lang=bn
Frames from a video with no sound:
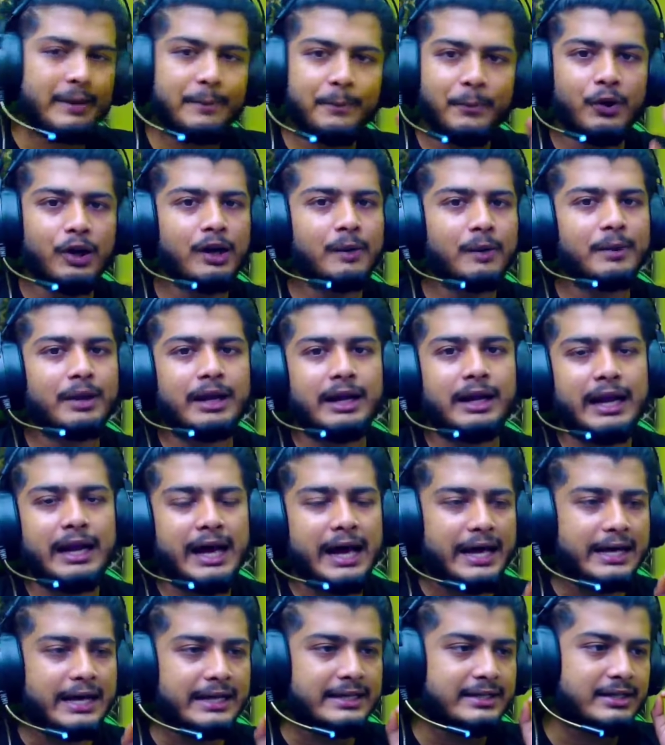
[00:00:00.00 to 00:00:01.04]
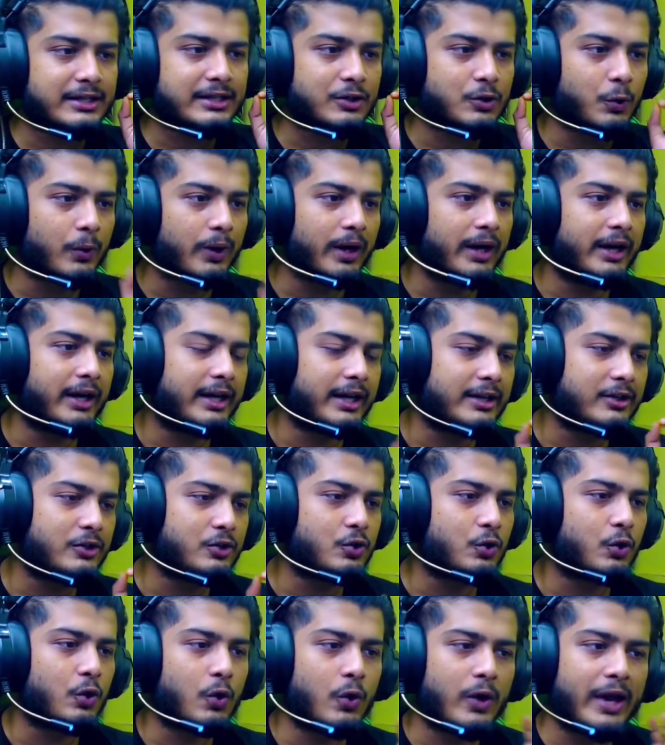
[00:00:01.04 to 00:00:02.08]
বললাম না লাস্ট টোকেনটার
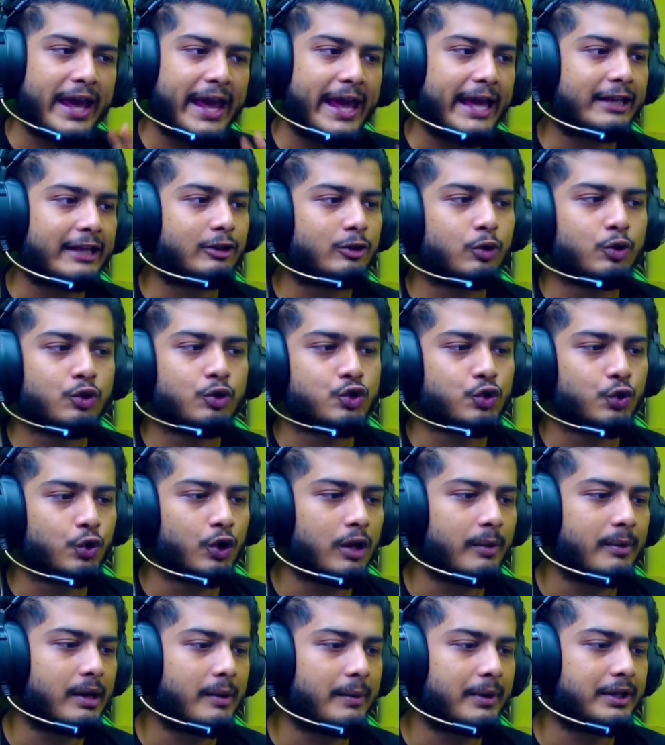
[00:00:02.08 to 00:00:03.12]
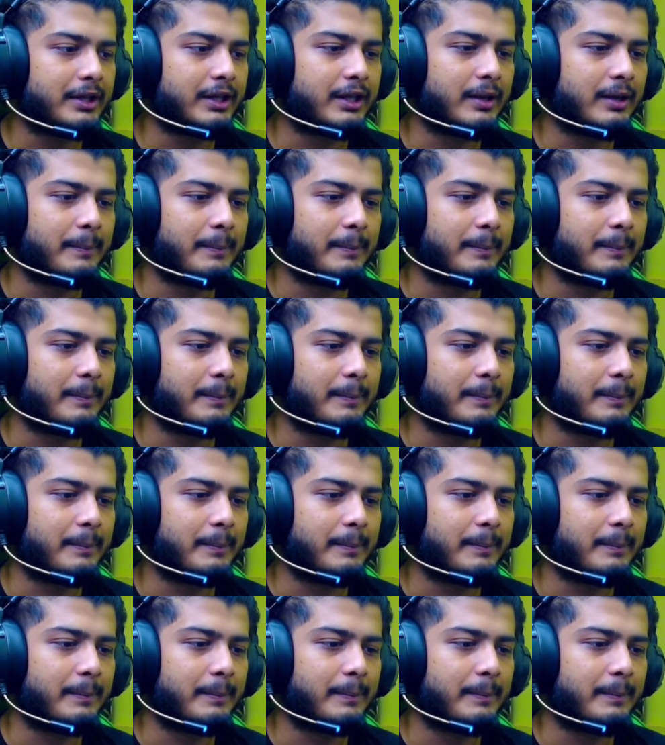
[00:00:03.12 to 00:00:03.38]
জন্য এত ঝোলাবে আমাদেরকে